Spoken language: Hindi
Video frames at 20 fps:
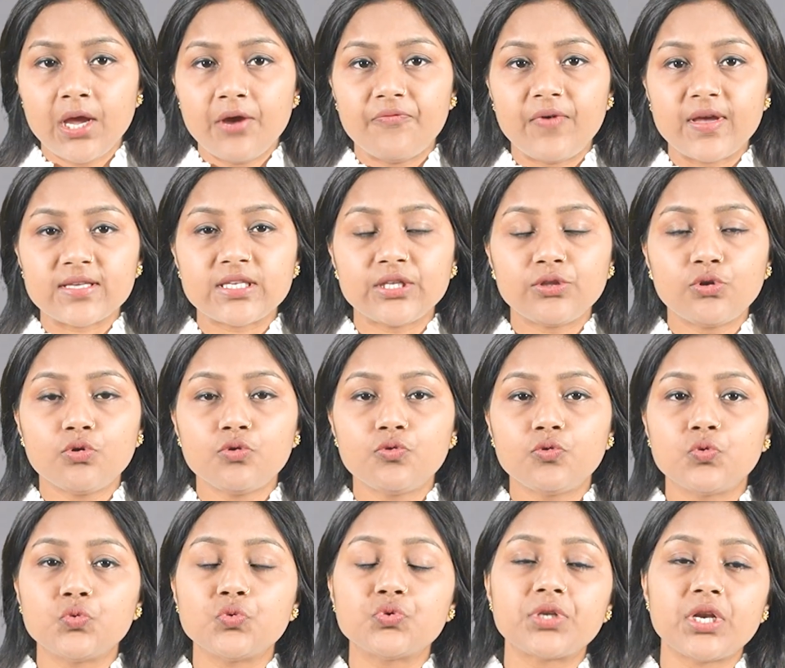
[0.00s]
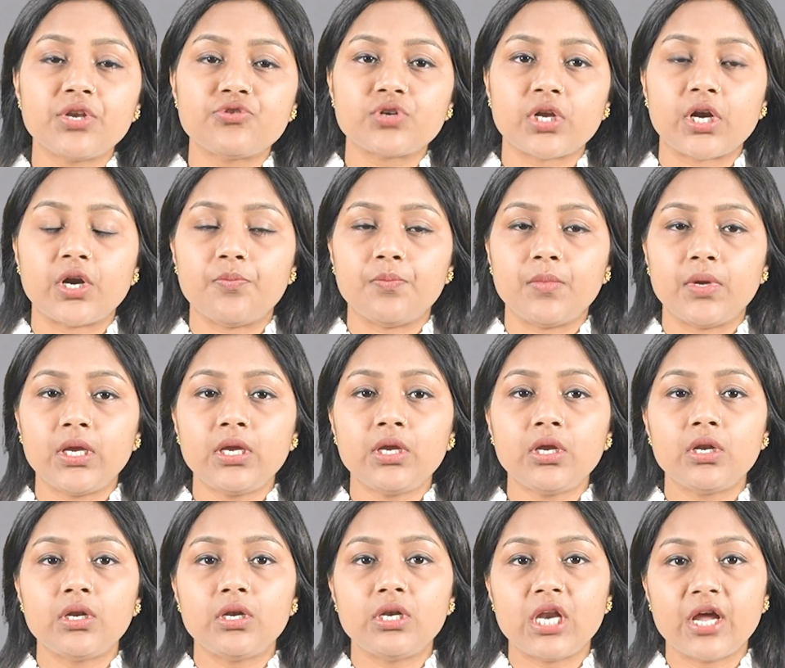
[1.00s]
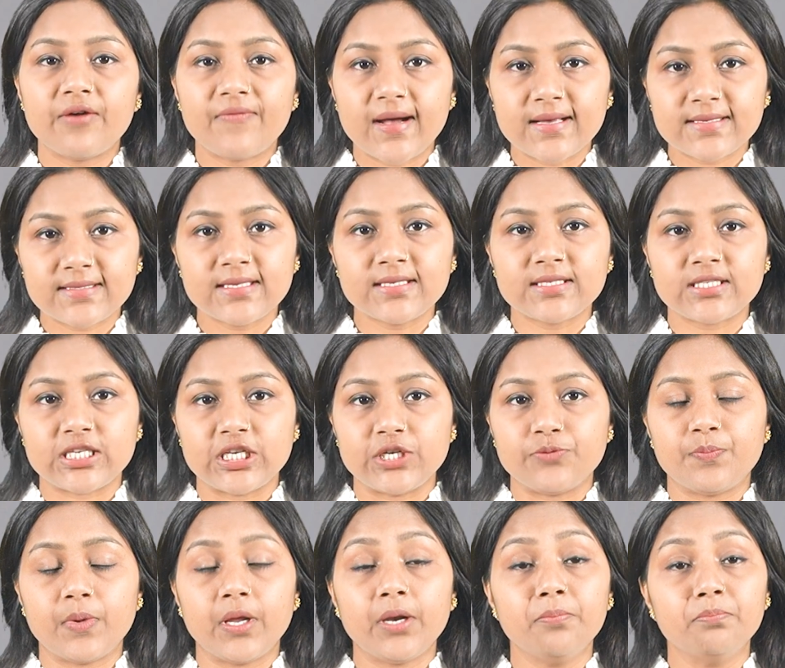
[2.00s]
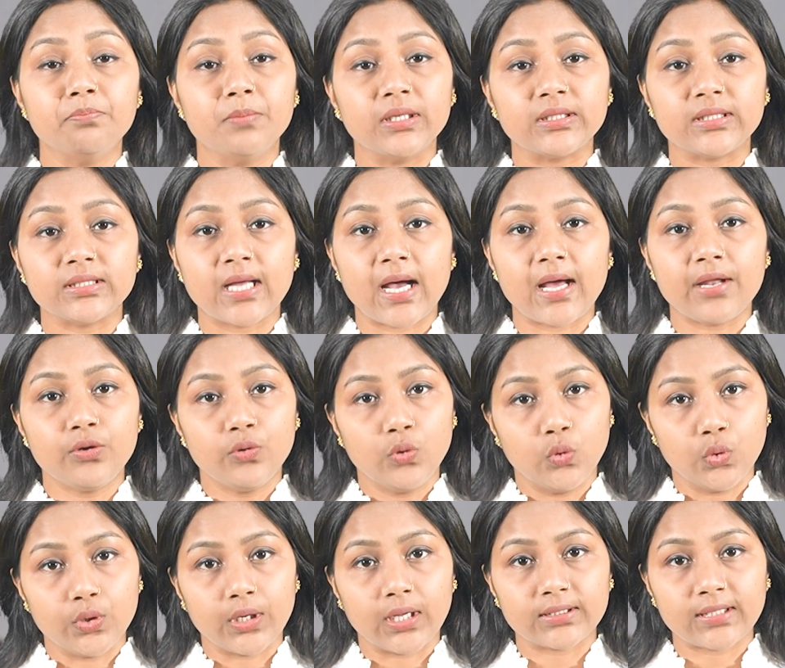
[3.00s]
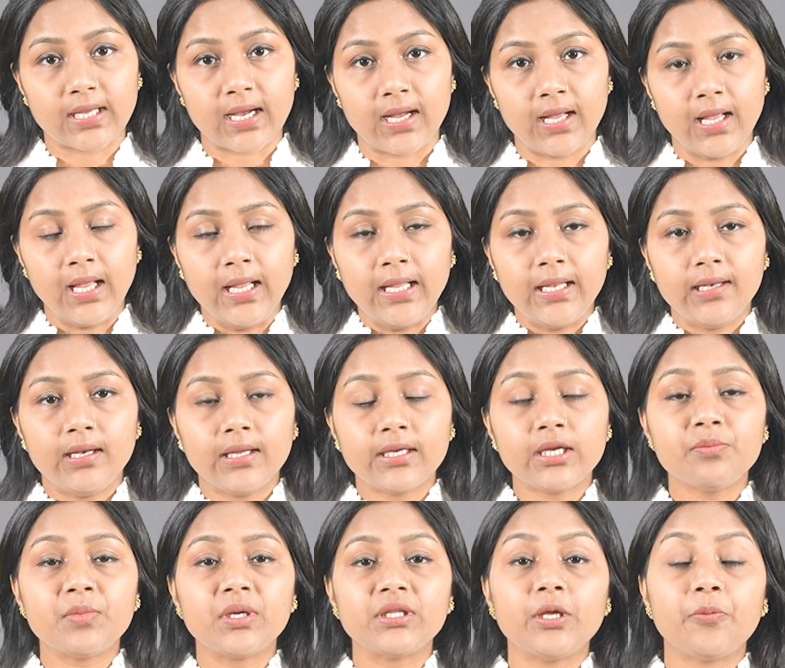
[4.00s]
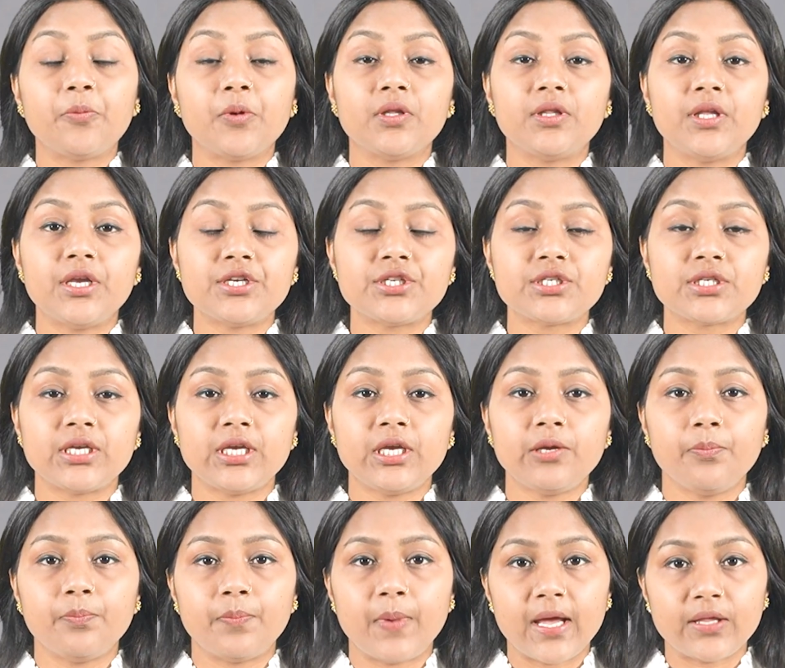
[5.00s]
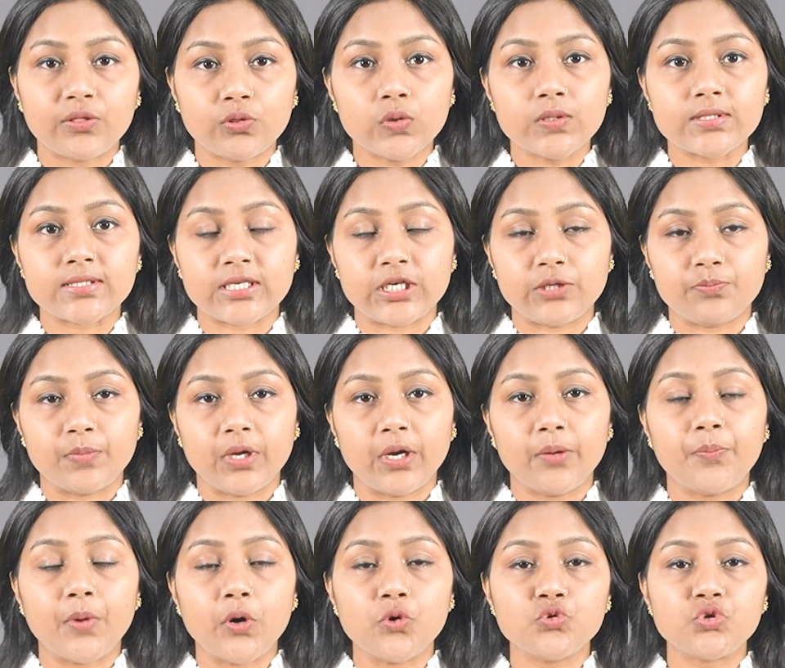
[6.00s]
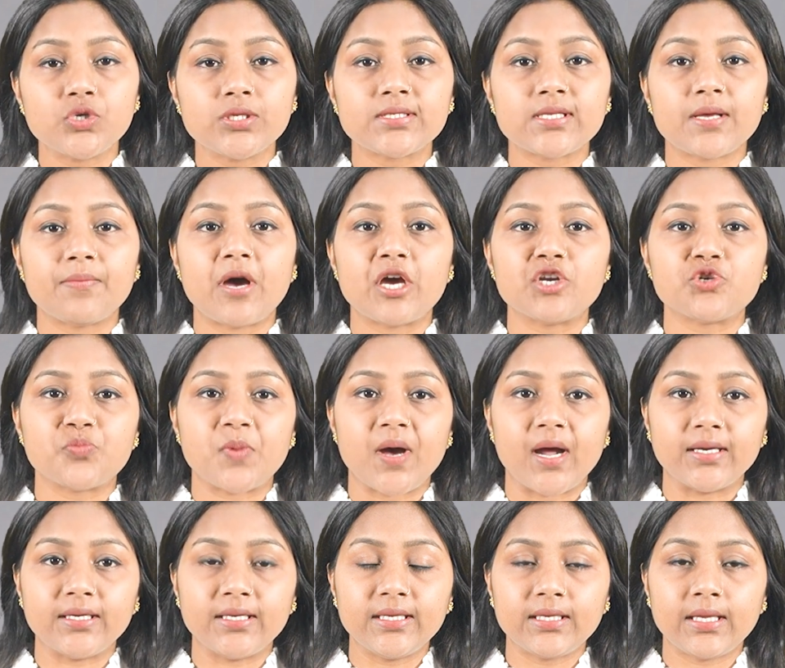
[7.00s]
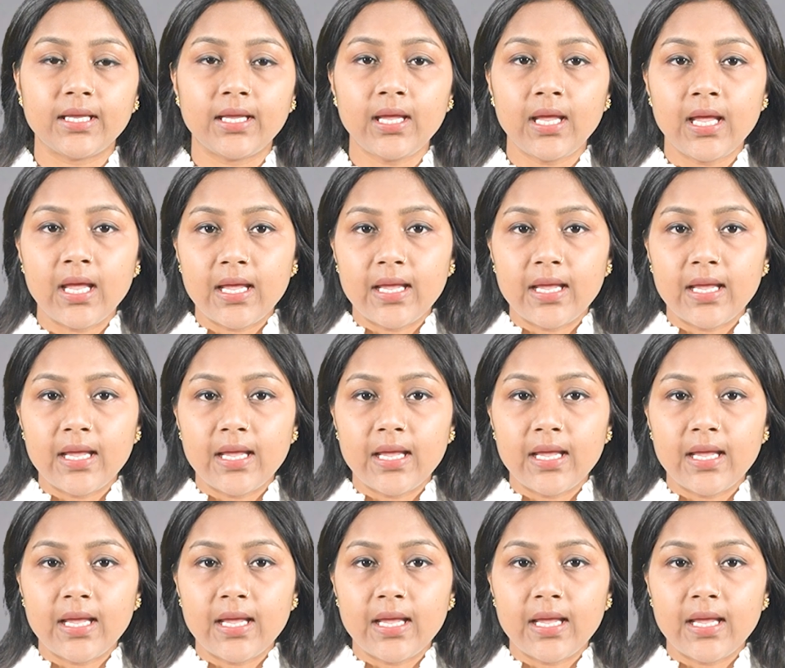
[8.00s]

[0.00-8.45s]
वैसे तो दूसरे चरण में नवासी सीट पर मतदान होना था लेकिन मध्य प्रदेश की बैतुल सीट पर बहुजन समाज पार्टी के